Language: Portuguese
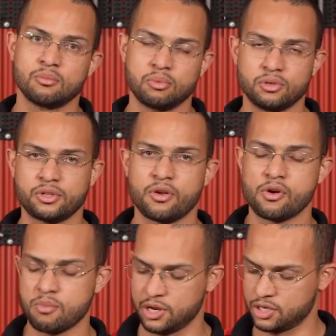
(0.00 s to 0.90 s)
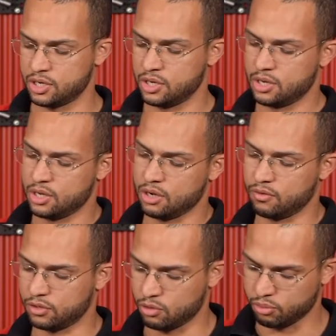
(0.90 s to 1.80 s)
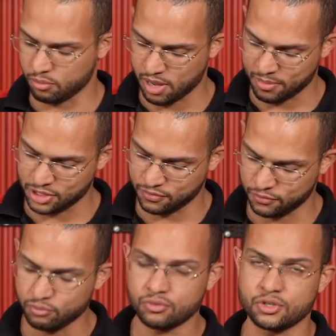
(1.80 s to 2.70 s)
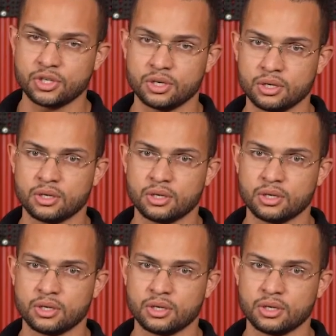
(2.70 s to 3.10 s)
posteriormente eu vou ter um problema de fundir